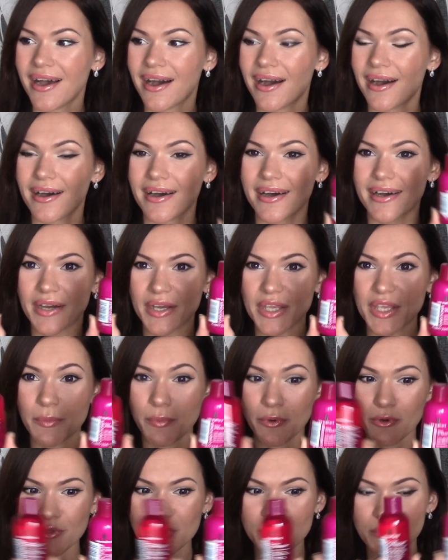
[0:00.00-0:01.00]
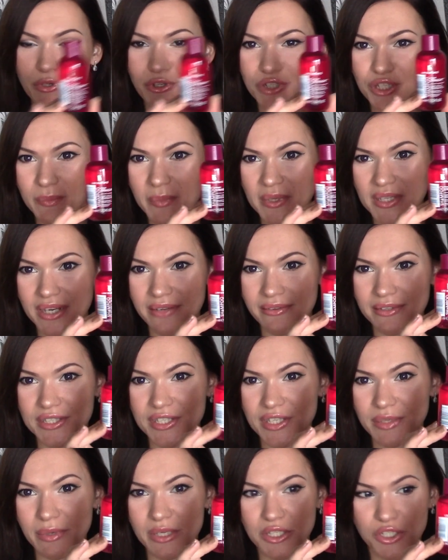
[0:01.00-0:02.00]
А, и плюс мне очень
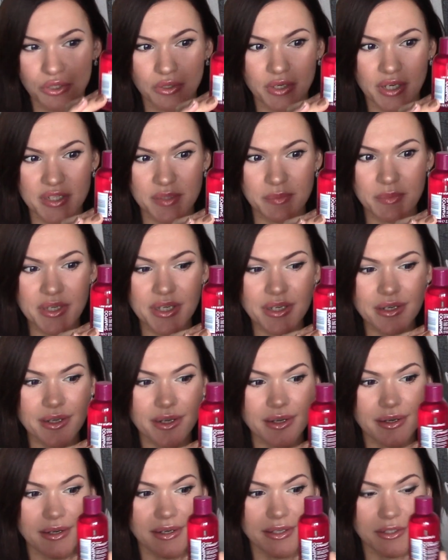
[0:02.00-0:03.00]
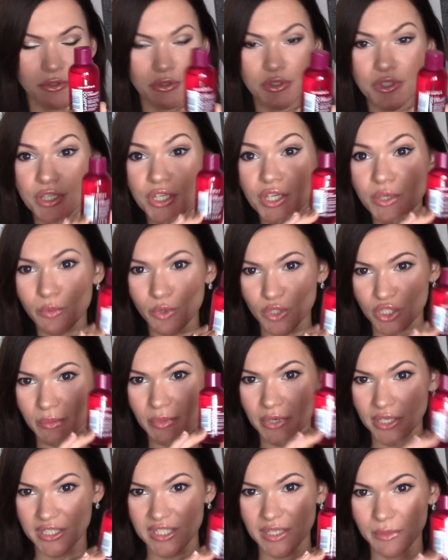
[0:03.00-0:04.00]
понравился небольшой размер, а, то есть их можно
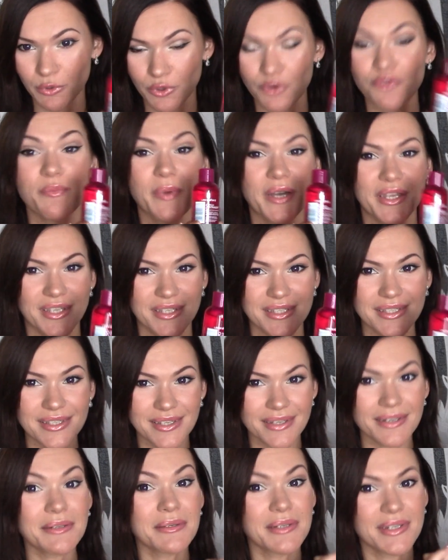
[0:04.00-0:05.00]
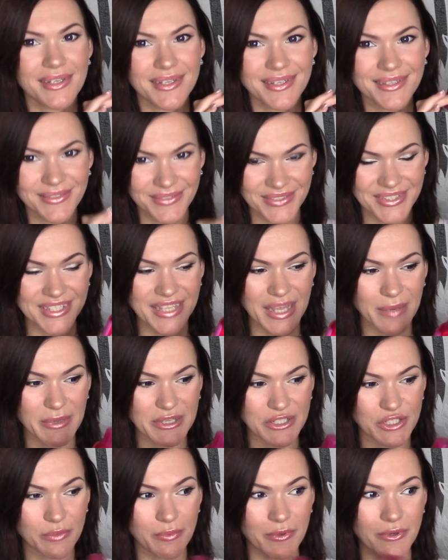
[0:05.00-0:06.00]
брать с собой в поездке, всегда
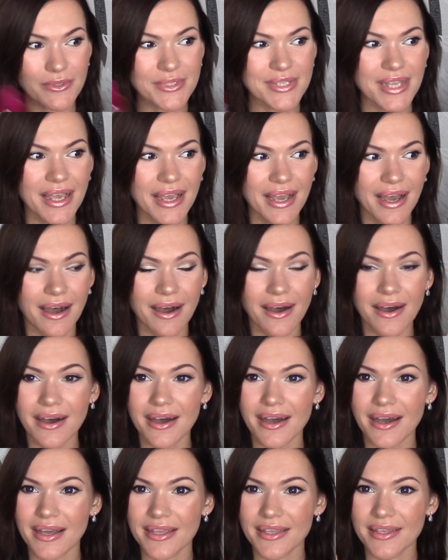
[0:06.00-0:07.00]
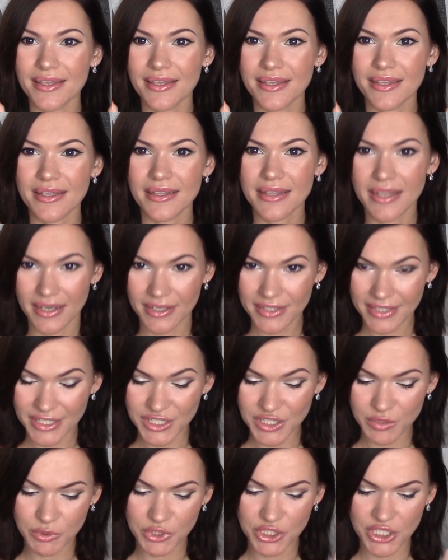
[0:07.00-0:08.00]
большой плюс. А, и да,
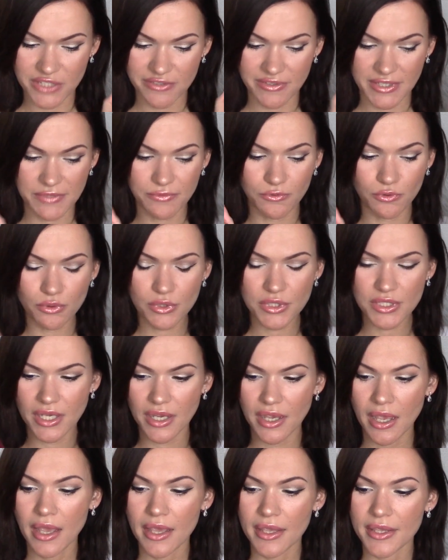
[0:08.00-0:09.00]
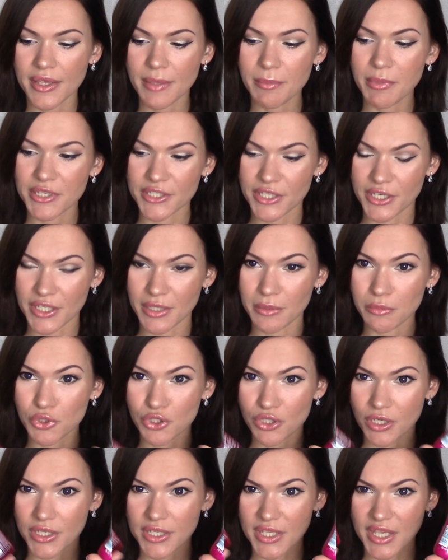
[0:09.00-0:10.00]
также буду держать вас в курсе. И благодаря тому,
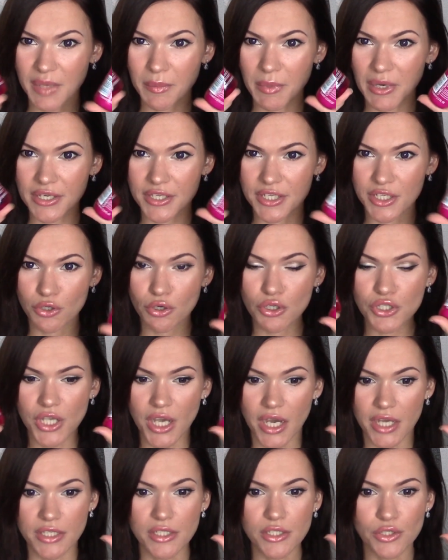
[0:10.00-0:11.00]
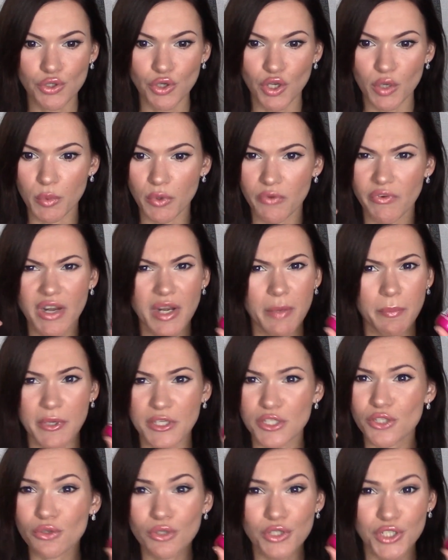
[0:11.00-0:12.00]
что они такие маленькие крошки, они стоили буквально по
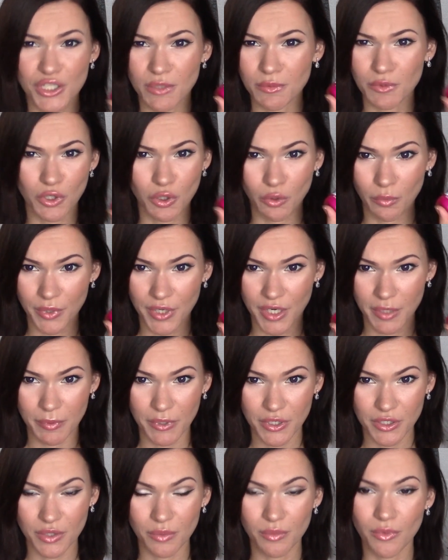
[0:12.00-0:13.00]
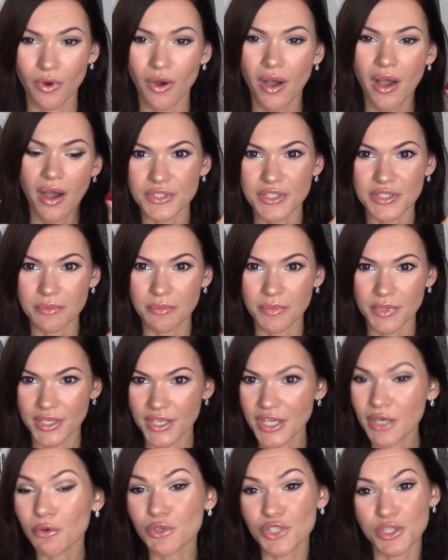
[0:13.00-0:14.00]
100 с чем-то рублей. Поэтому
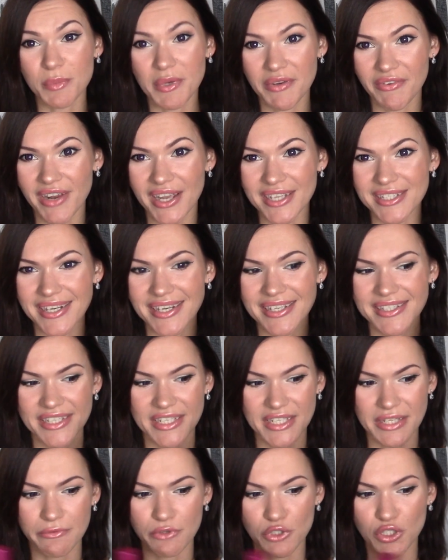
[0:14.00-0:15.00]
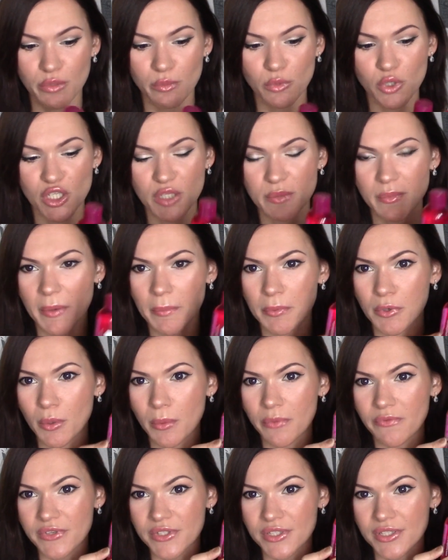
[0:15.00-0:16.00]
мне очень привлекательная идея того, что можно
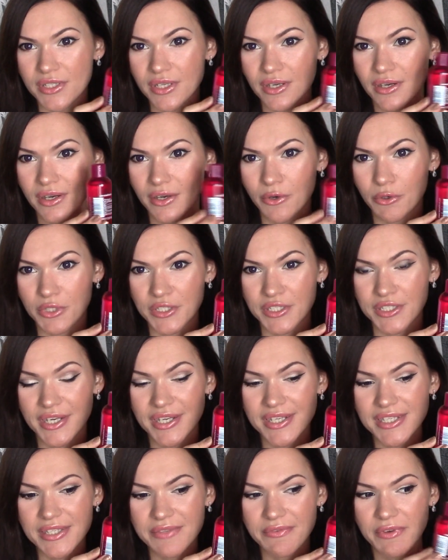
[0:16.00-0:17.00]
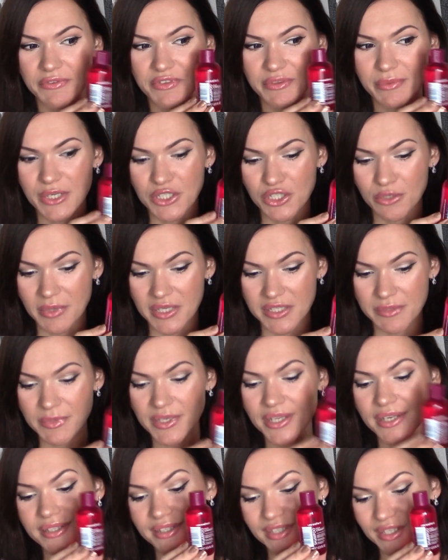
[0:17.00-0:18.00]
попробовать какое-то средство в небольшом
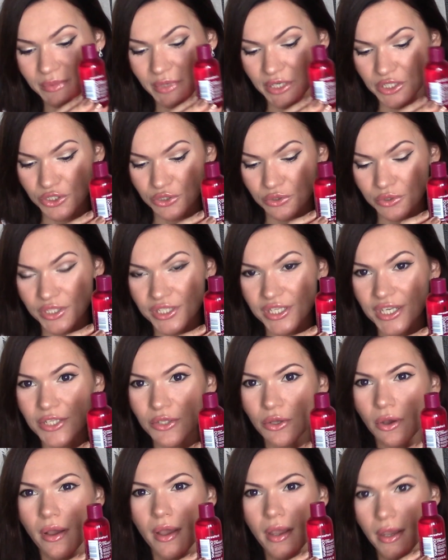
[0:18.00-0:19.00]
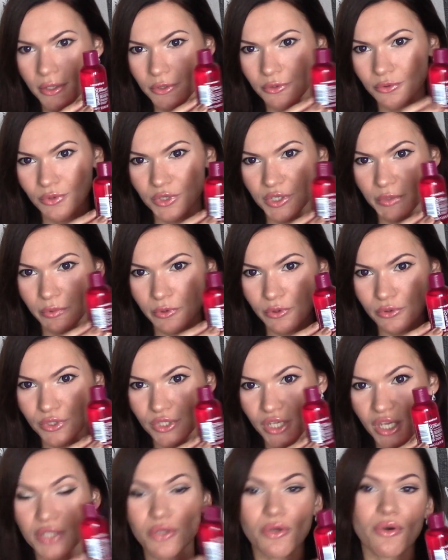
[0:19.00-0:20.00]
размере за небольшую цену. Ну и плюс
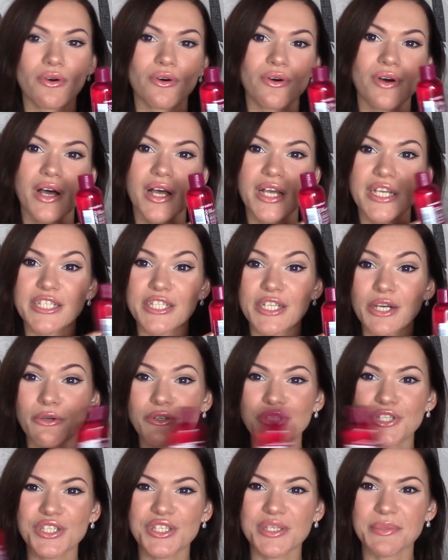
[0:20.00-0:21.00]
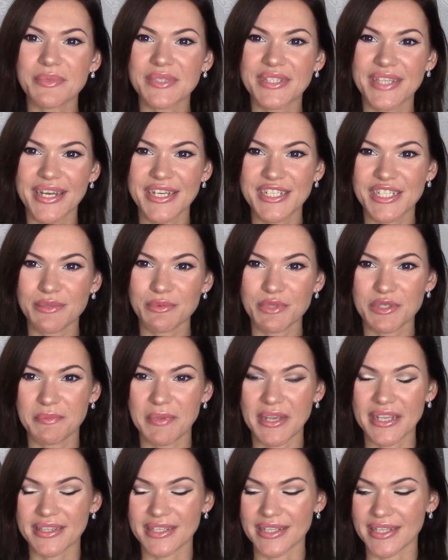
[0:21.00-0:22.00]
оно закончится быстрее, чем
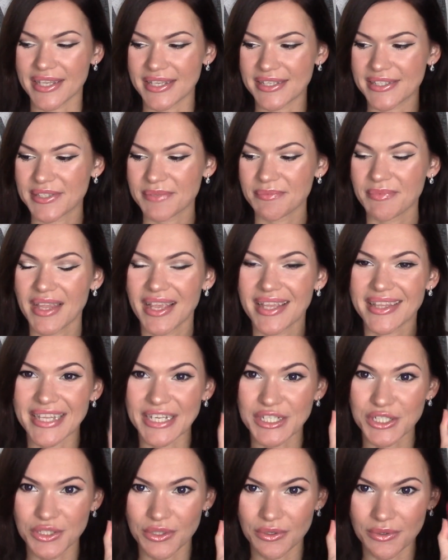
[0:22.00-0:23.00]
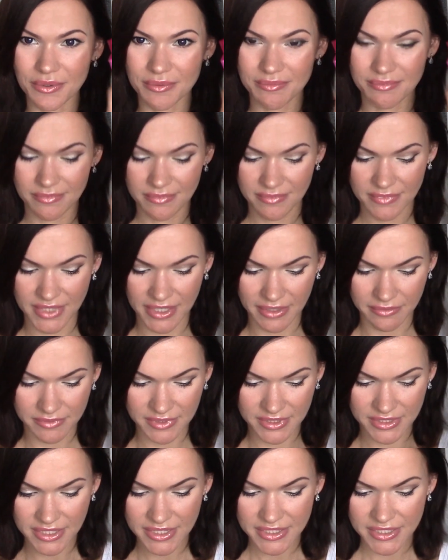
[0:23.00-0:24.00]
успеет надоесть. Так что, да,
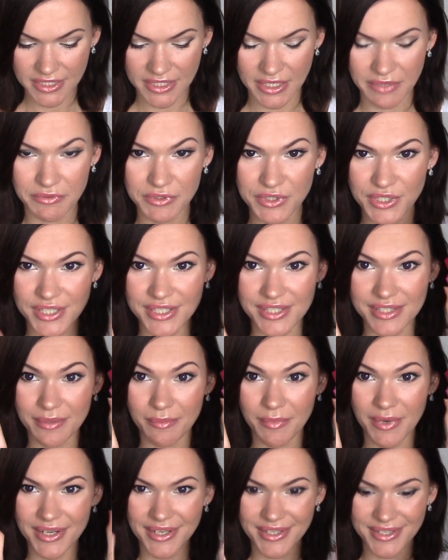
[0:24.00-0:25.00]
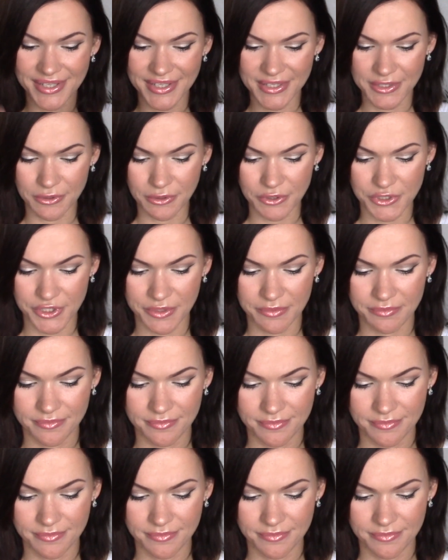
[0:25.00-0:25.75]
знаете, там вот есть маленькие крошки.